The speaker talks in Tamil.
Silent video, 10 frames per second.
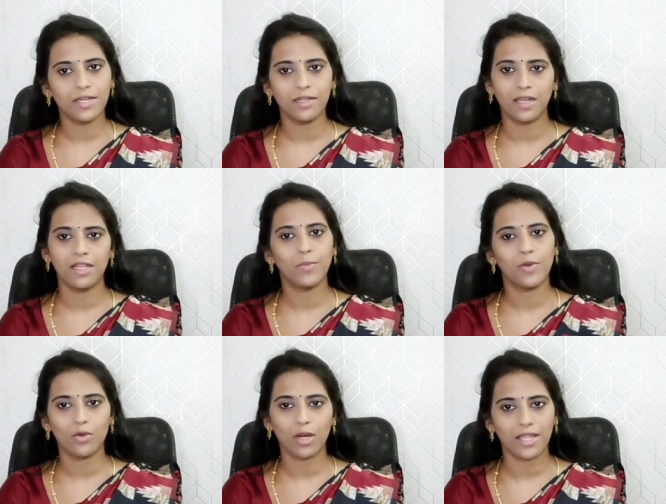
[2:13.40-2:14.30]
உதடுகள்ல
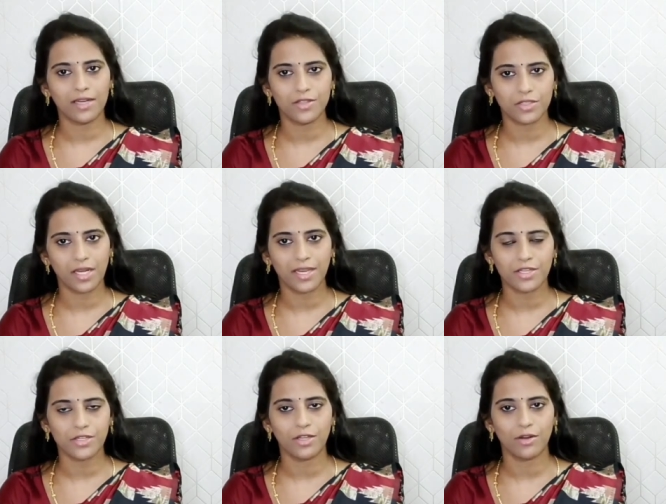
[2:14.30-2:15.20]
ப்ளூ கலர்
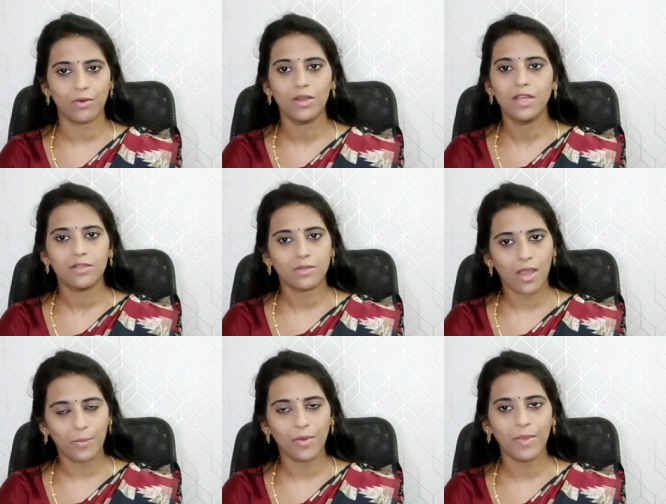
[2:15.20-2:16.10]
டிஸ்கலரேஷன் இருக்கும் ஸோ
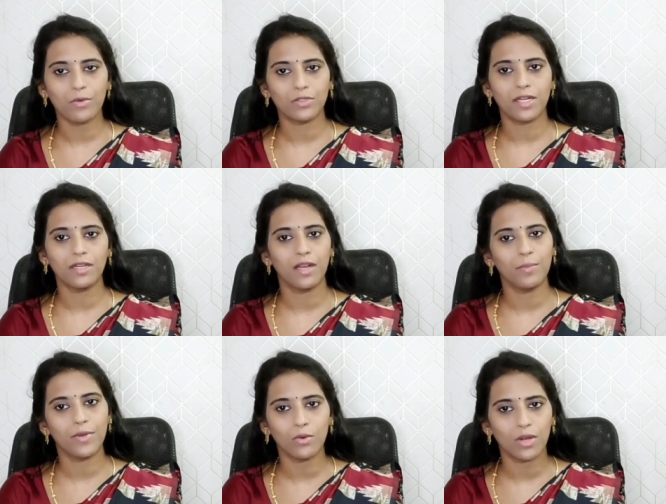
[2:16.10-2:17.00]
எப்பவுமே உதடுகள்
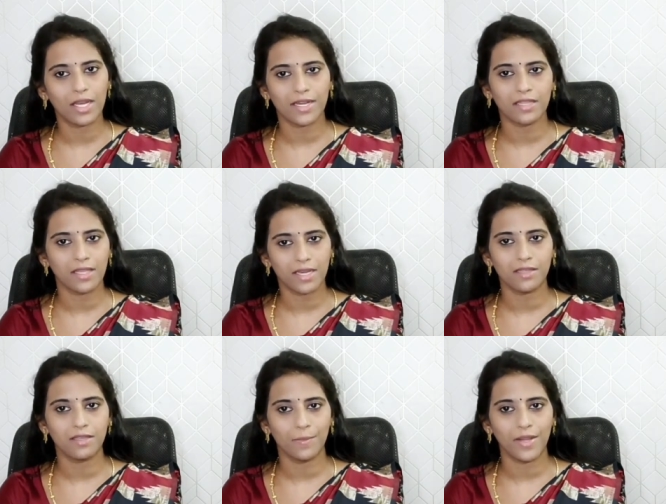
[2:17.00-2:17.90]
ப்ளூ கலரா
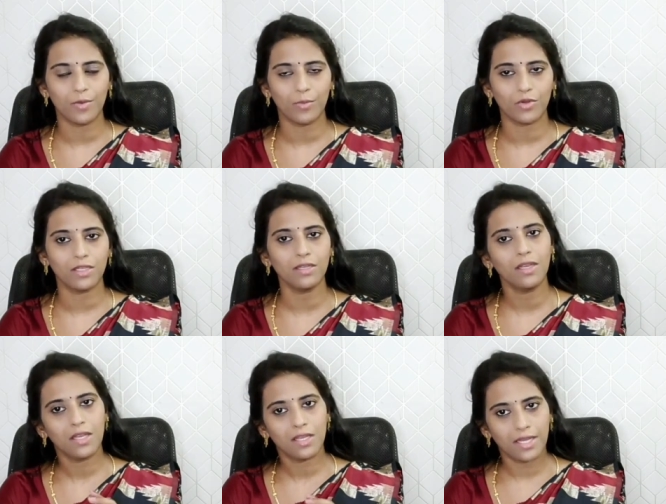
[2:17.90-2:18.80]
தெரியுது அப்படின்னும் போது
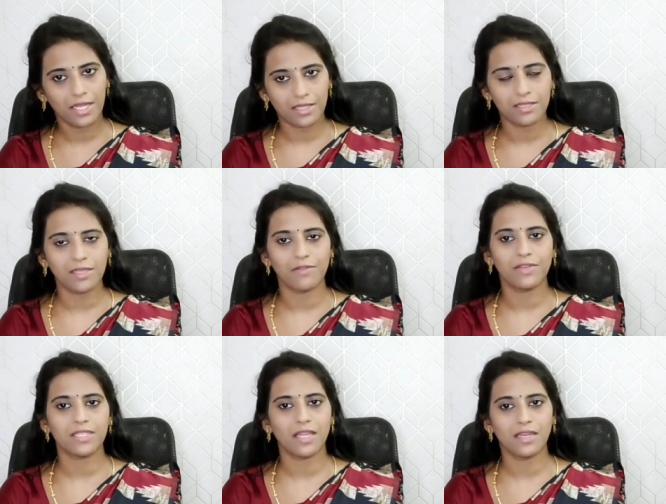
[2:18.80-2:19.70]
நீங்க அதை
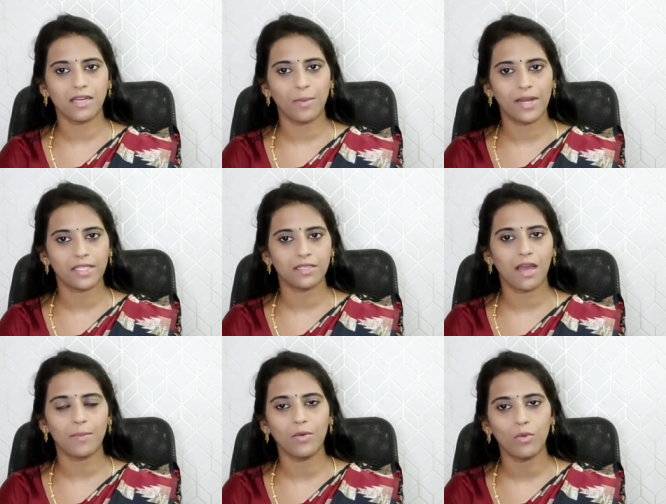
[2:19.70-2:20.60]
சர்வ
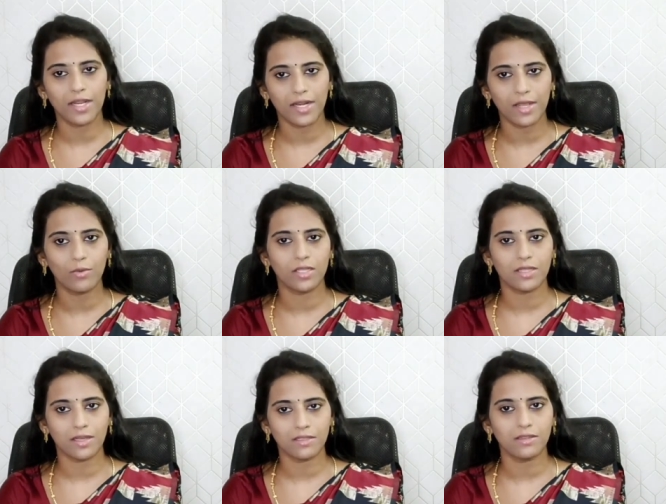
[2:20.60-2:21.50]
எடுத்துக்காம உடனே ஒரு
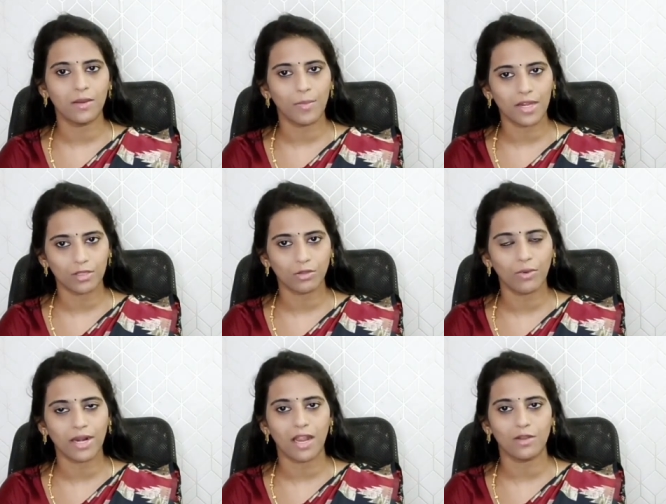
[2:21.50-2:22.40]
தகுந்த
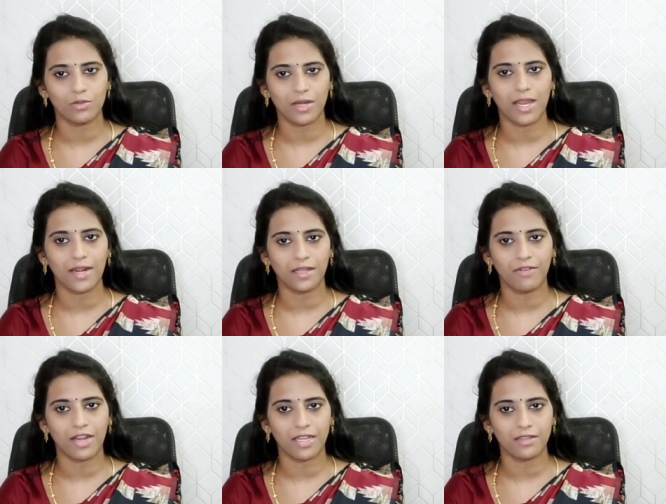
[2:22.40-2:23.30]
மருத்துவர் ஆலோசனை
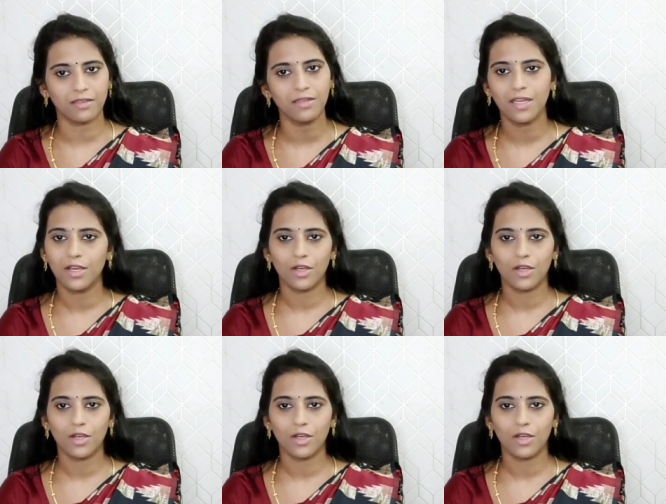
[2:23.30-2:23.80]
எடுக்க வேண்டியது